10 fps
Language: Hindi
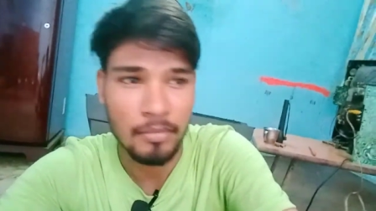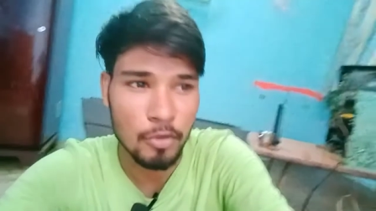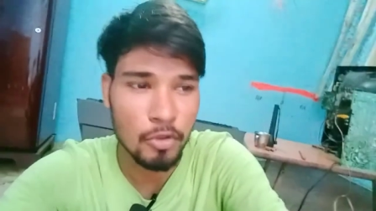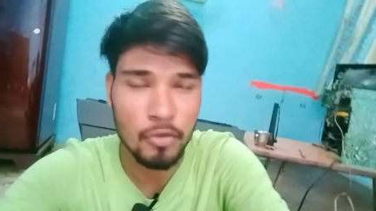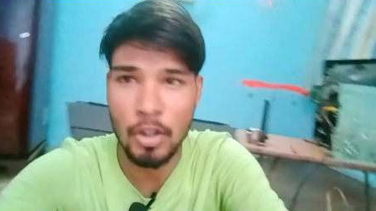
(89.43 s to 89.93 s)

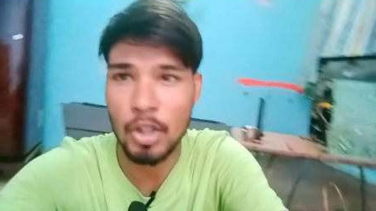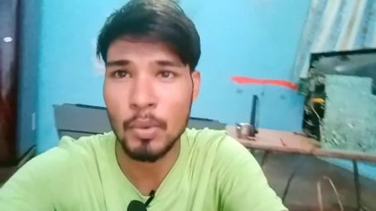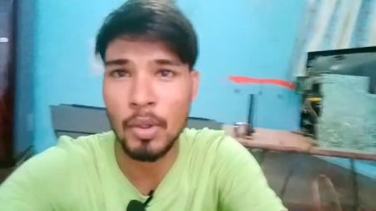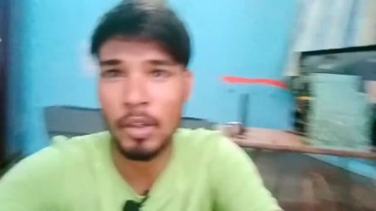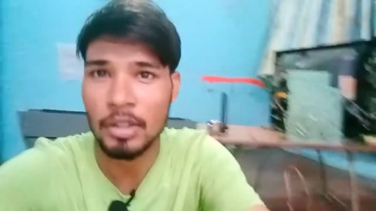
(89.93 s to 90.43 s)
कुछ फॉल्ट
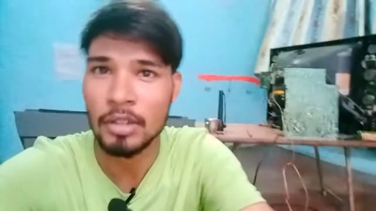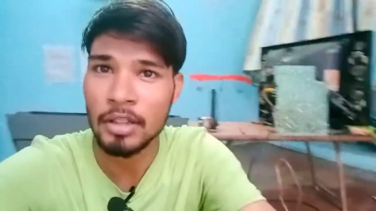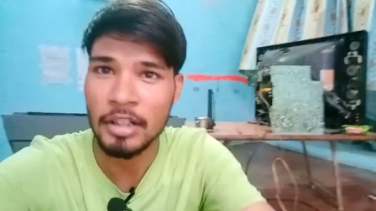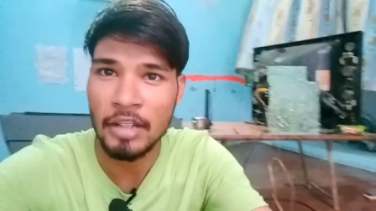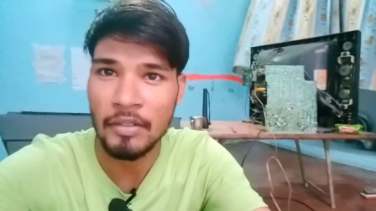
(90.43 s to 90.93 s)
हुआ होगा तब तो ये
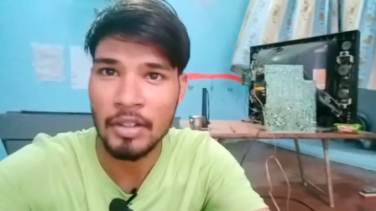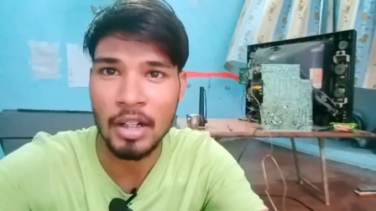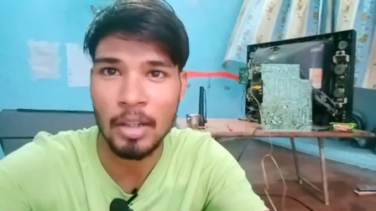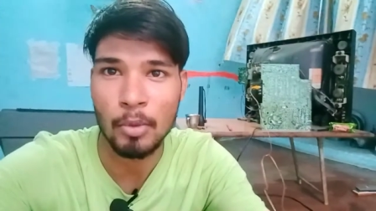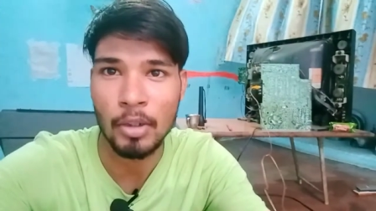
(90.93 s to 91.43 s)
टीवी
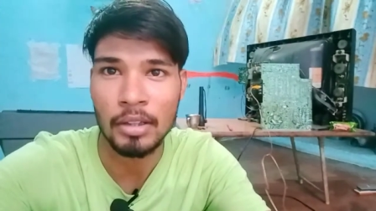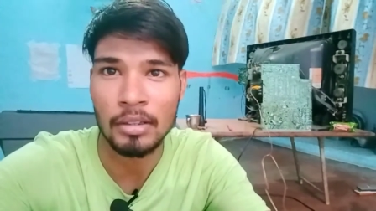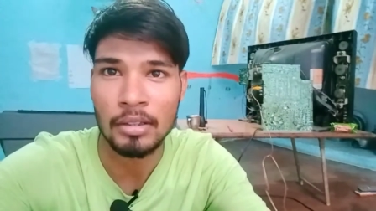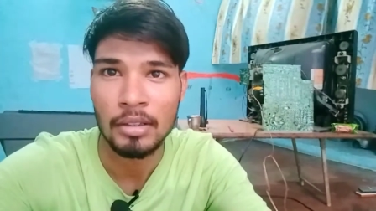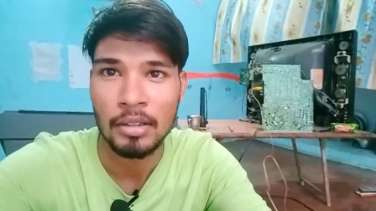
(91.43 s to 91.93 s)
ख़राब हो
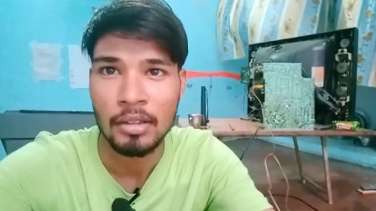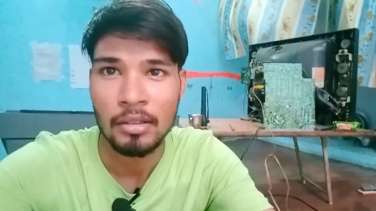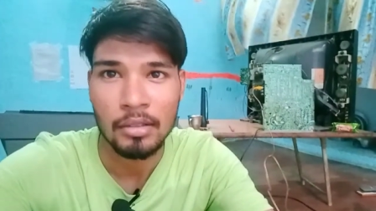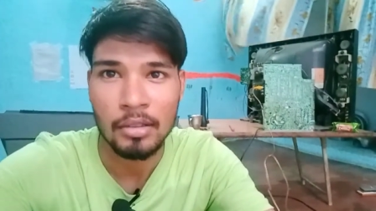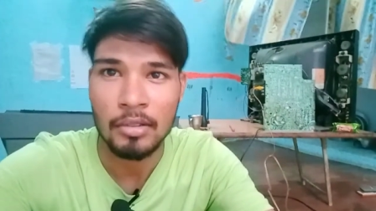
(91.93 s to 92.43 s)

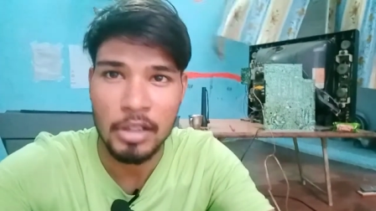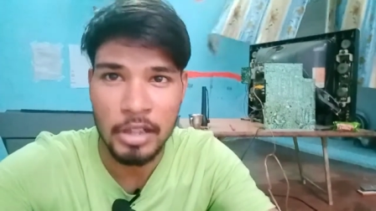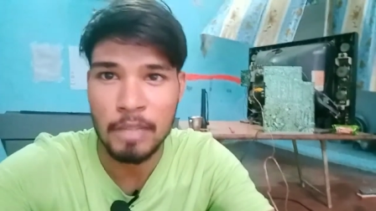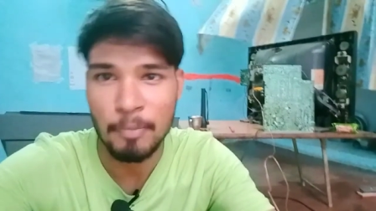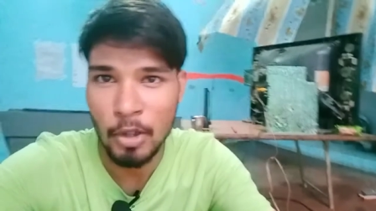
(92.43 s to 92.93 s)
गई
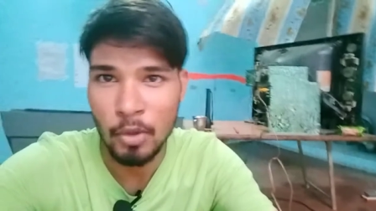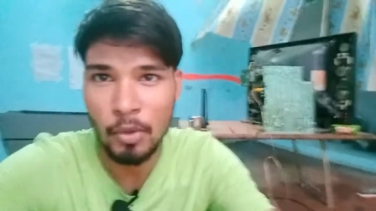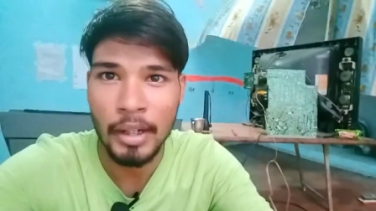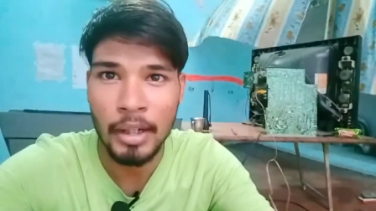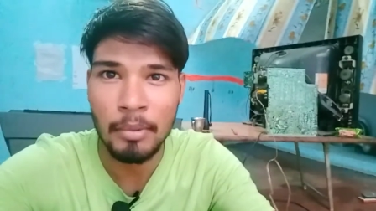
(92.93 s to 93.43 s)
डिस्प्ले हो
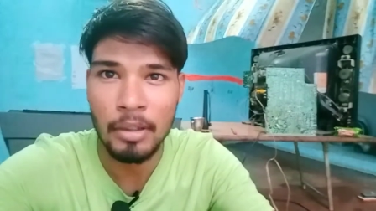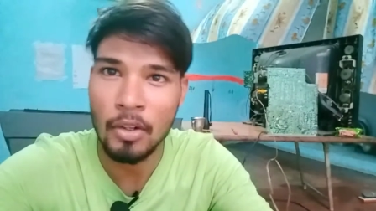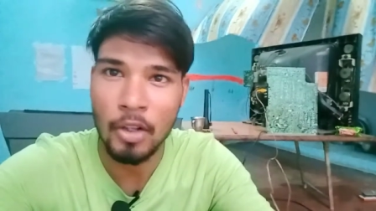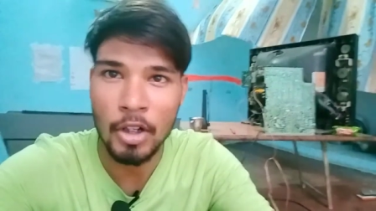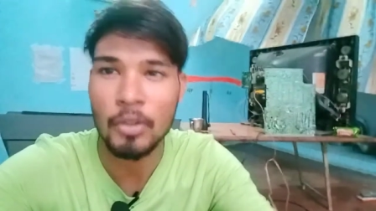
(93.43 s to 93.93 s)
रहा है पर
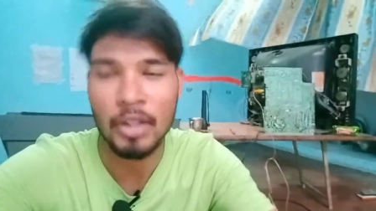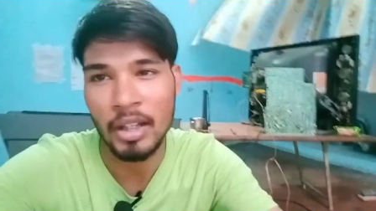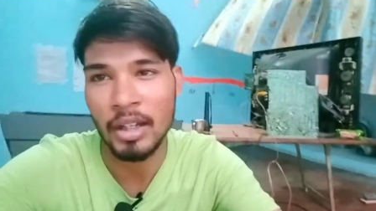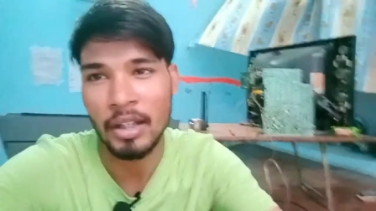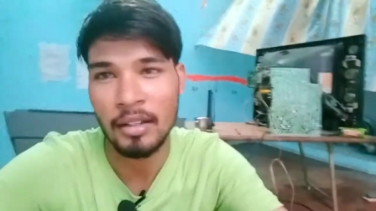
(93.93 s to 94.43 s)
ऑडियो नहीं
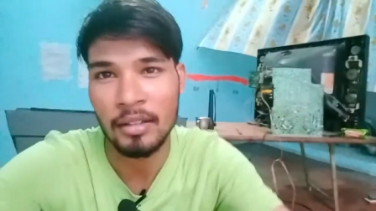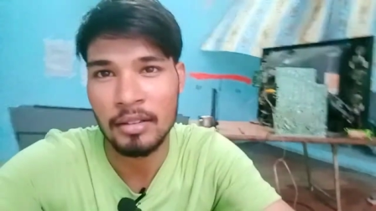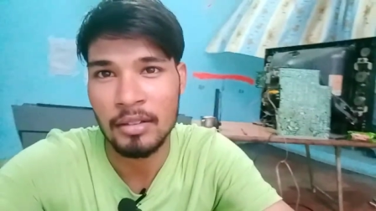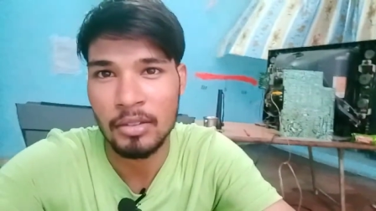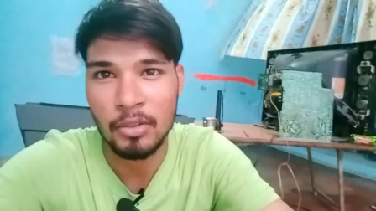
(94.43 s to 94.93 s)
आ रहा
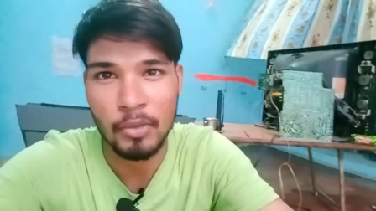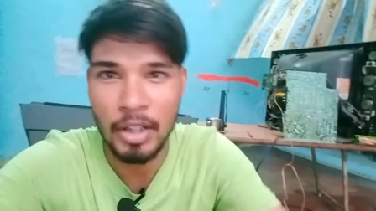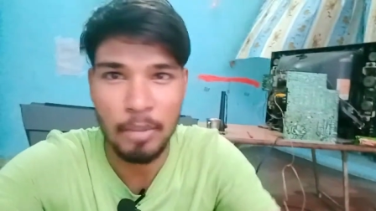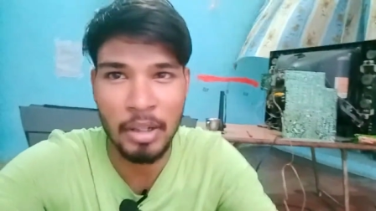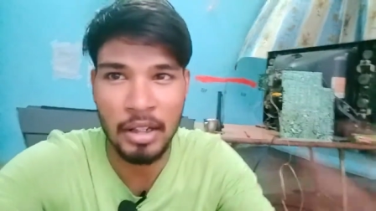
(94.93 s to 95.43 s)
है तो वही
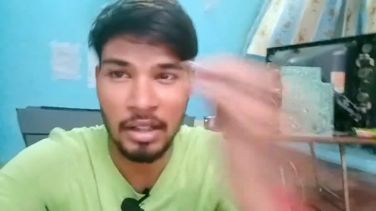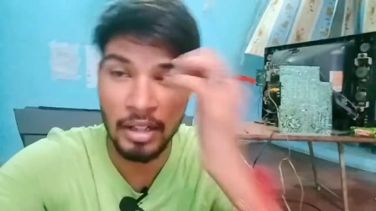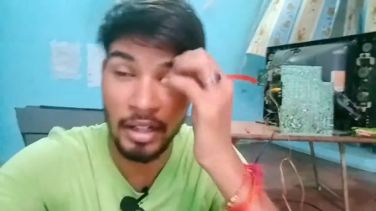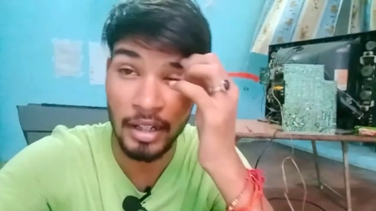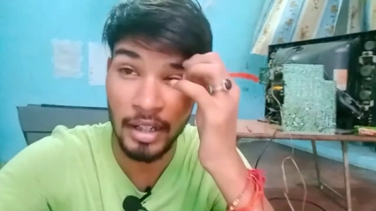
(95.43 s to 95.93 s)
रिपेयरिंग
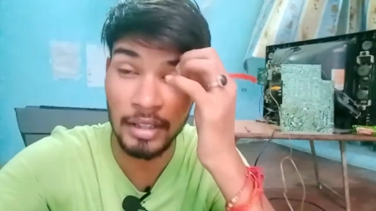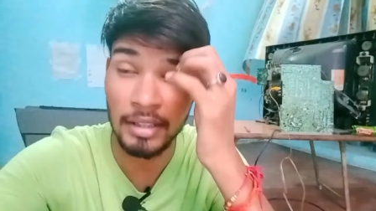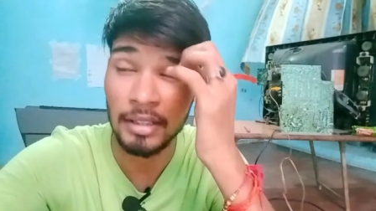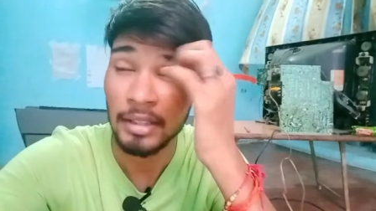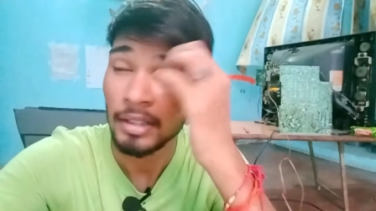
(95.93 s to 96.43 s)
करने के लिए आए थे
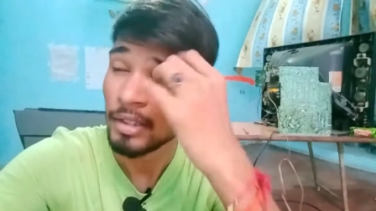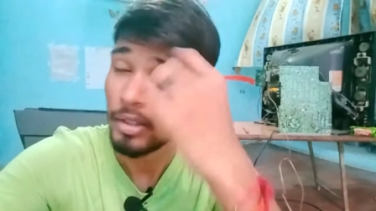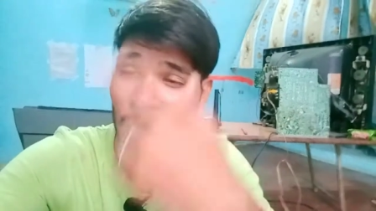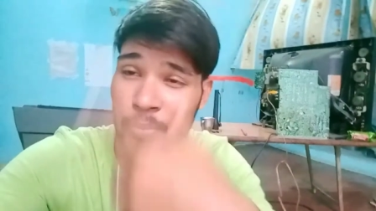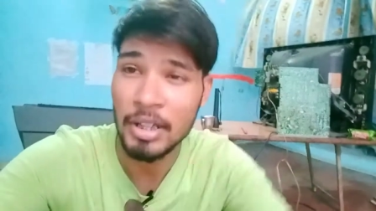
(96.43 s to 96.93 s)

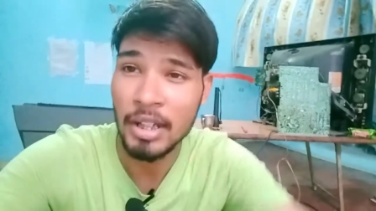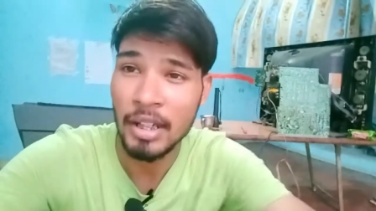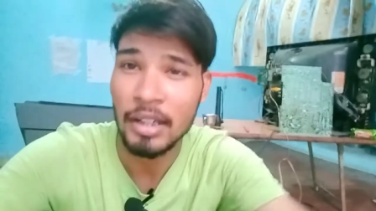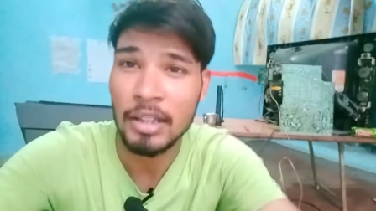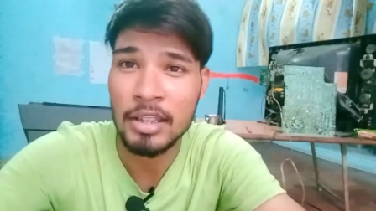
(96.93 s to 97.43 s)
तो भी गए
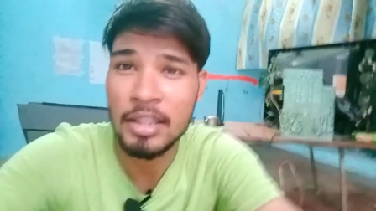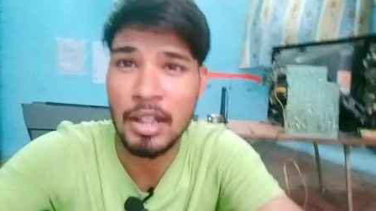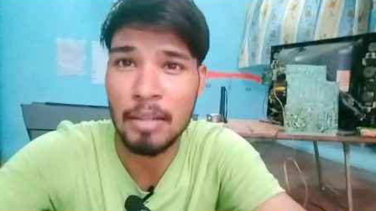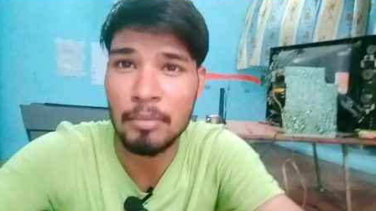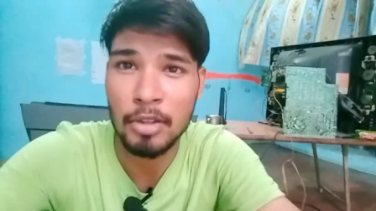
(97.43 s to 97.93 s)
हैं किसी
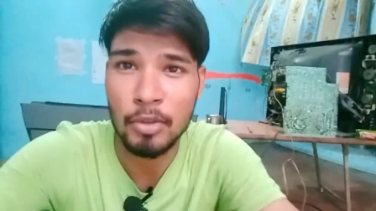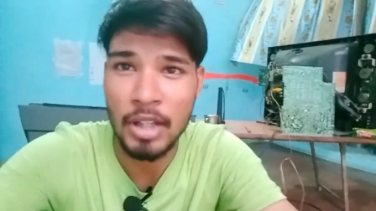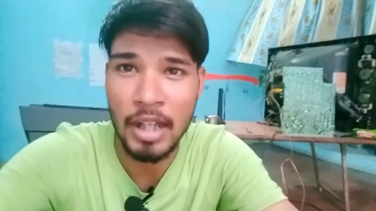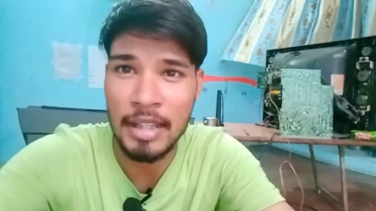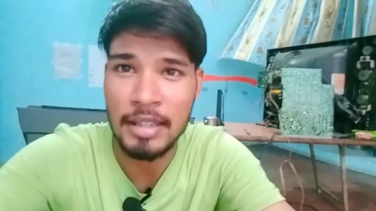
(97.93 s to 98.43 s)
काम के लिए कोई
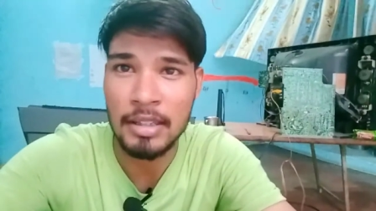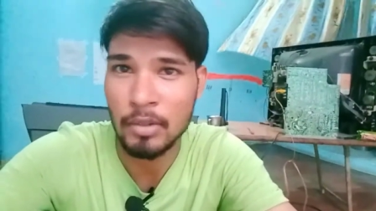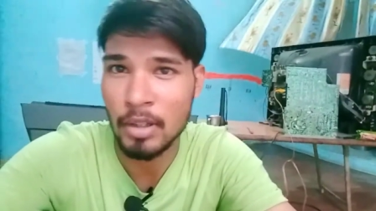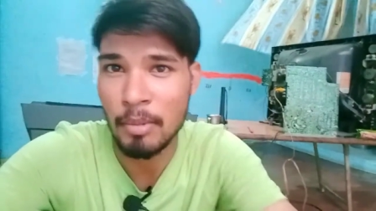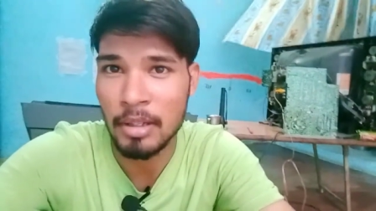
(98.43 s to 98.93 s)
आई सी
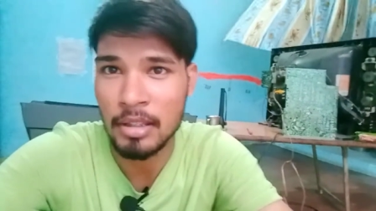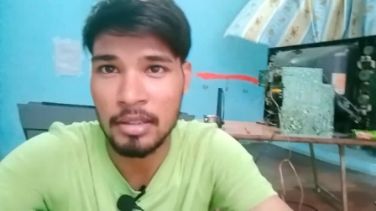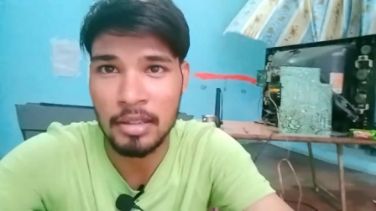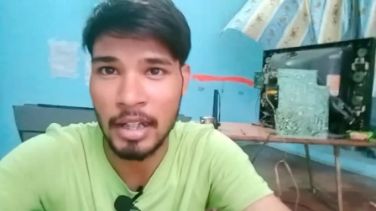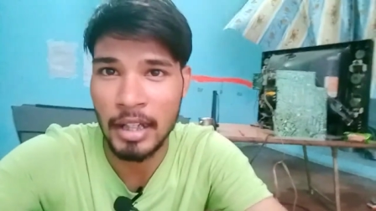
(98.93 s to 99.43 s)
उनके पास
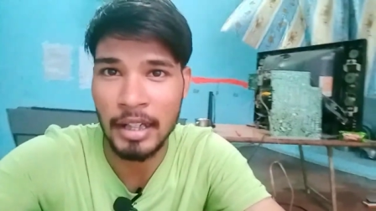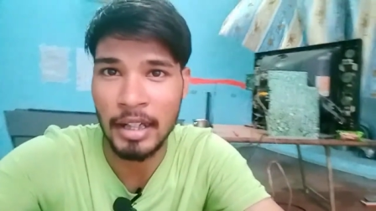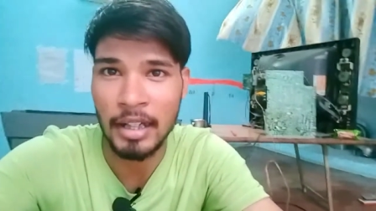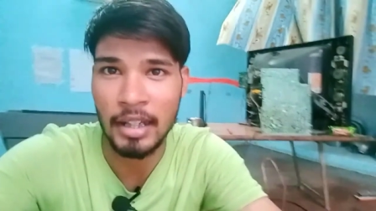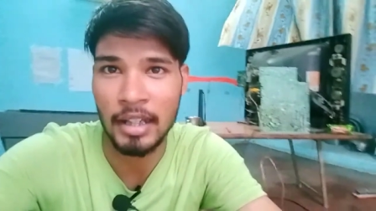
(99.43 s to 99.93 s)
शायद लेके
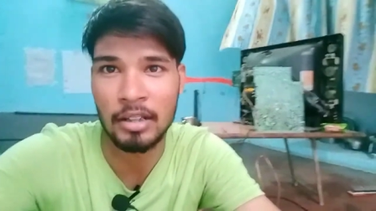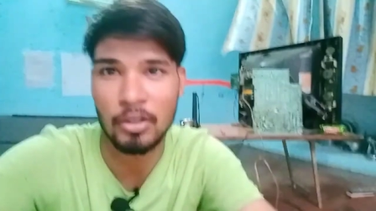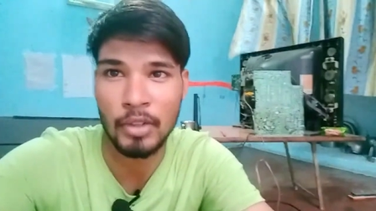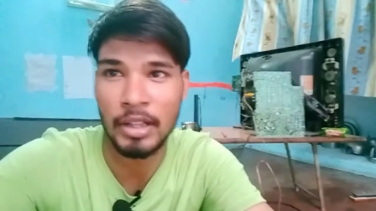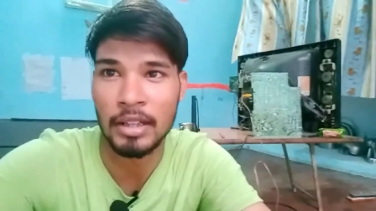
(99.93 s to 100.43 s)
नहीं आए हैं तो
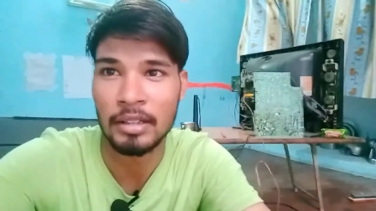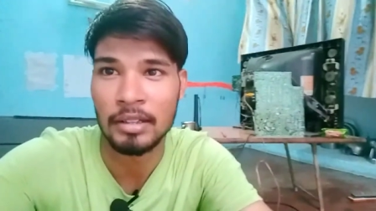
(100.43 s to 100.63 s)
वही है